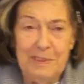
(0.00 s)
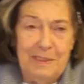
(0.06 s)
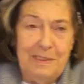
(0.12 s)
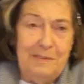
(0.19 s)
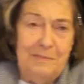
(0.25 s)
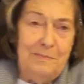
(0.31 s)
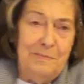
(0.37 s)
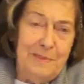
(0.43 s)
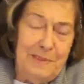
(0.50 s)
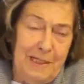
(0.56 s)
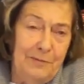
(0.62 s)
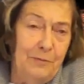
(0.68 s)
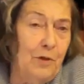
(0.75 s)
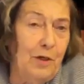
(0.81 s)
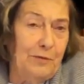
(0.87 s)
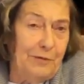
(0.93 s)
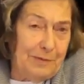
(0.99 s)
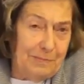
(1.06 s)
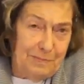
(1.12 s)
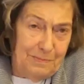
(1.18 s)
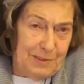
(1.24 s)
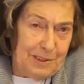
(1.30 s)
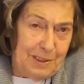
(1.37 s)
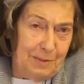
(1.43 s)
si, si, si lavora
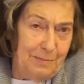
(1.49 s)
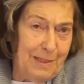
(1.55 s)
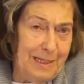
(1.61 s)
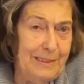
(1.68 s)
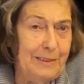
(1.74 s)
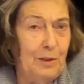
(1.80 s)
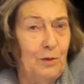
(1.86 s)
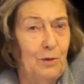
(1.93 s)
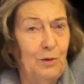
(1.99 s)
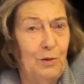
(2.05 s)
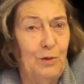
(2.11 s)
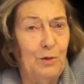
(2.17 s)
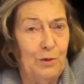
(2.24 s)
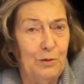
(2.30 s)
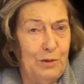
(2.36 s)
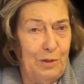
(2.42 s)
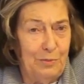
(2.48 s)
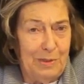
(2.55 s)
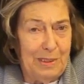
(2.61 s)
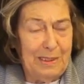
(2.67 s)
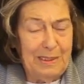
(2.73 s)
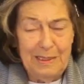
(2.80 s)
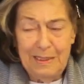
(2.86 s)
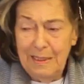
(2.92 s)
facilmente con loro, c'è
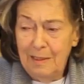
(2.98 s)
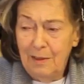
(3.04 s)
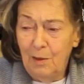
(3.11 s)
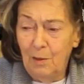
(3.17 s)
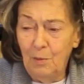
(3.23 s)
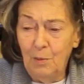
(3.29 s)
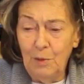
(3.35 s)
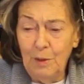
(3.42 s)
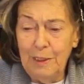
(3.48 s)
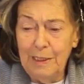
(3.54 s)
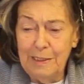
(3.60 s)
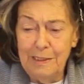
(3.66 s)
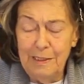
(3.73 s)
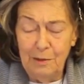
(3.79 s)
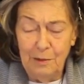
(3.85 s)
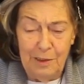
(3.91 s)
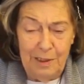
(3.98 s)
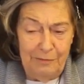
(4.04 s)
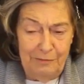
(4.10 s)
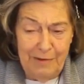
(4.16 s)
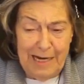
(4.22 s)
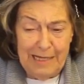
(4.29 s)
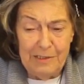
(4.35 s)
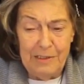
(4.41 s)
una
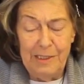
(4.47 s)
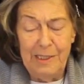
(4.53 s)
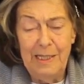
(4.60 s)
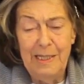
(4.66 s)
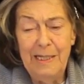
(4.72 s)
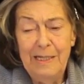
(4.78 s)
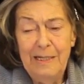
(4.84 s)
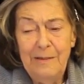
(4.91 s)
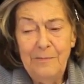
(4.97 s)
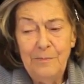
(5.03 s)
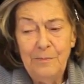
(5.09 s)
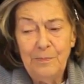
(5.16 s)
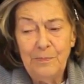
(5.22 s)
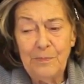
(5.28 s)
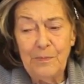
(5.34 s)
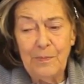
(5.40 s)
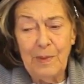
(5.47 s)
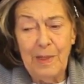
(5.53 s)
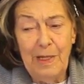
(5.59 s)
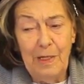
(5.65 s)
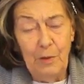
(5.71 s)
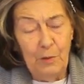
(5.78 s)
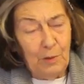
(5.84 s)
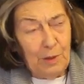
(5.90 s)
comunicazione facile
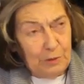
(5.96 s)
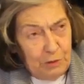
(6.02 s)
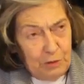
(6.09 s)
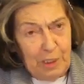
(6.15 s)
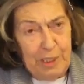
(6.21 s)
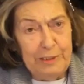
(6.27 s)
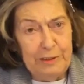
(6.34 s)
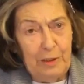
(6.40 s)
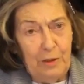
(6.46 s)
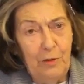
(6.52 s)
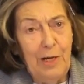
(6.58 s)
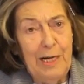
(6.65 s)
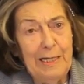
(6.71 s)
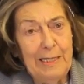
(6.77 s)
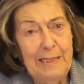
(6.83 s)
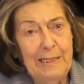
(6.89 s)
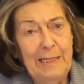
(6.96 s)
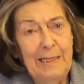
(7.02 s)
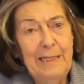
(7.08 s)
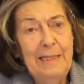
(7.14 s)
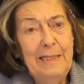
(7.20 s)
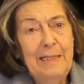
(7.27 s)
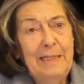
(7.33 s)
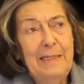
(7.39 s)
e loro accettano
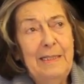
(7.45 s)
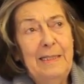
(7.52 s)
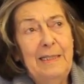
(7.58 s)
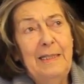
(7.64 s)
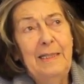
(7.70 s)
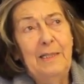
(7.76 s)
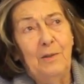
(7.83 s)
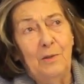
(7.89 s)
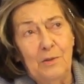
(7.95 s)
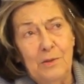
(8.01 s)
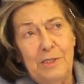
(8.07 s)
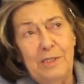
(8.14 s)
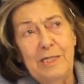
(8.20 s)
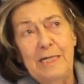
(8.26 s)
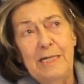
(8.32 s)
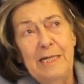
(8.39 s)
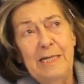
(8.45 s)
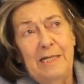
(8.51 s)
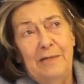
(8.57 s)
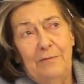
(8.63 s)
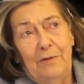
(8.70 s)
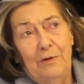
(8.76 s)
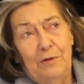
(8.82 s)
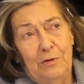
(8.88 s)
anche i
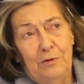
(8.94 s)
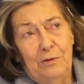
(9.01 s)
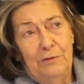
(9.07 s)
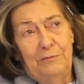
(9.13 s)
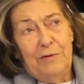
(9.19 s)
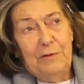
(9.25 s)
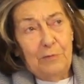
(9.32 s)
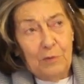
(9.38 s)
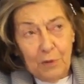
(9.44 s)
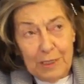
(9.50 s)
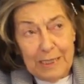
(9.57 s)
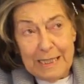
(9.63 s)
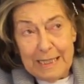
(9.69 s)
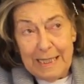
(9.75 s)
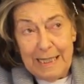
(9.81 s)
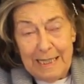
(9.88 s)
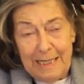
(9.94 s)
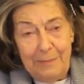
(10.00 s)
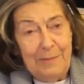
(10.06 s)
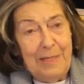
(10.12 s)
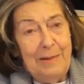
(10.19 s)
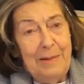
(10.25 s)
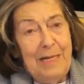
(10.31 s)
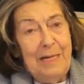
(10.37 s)
consigli che vogliono favorire
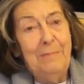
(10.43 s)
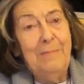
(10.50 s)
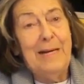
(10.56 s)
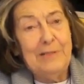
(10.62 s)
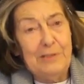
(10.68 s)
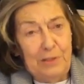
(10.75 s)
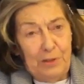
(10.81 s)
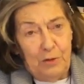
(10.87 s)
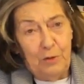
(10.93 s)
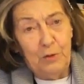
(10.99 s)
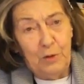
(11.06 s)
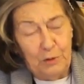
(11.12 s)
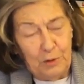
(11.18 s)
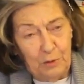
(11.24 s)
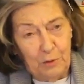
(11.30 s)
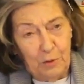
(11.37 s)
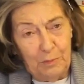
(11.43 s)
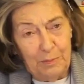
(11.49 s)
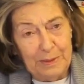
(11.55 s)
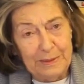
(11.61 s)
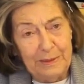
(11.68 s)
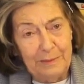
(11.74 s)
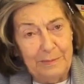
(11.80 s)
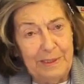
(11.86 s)
l'immagine che ho dato del loro
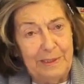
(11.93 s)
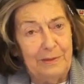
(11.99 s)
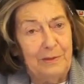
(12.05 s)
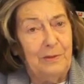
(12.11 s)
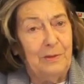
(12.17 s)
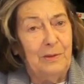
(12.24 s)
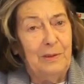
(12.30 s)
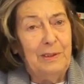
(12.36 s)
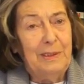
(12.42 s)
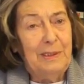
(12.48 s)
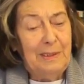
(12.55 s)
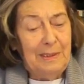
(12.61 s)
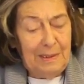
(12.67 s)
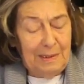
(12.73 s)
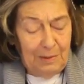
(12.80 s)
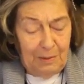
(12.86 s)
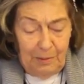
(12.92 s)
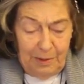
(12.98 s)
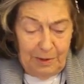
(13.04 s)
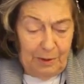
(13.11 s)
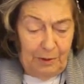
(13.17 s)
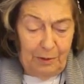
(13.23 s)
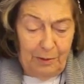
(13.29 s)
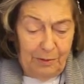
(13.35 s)
appartamento.
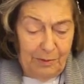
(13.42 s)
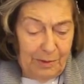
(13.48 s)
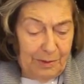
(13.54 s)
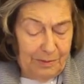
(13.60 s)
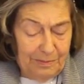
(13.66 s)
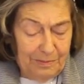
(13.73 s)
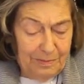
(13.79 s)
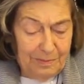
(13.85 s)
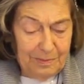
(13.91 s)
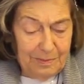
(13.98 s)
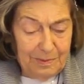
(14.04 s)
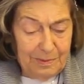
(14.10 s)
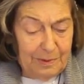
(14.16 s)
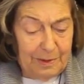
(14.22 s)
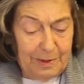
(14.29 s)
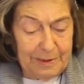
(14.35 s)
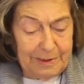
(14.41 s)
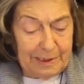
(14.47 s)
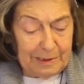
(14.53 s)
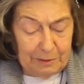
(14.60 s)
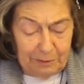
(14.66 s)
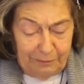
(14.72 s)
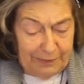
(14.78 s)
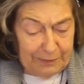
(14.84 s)
Quindi non, non, non è
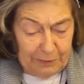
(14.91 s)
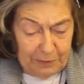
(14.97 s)
stato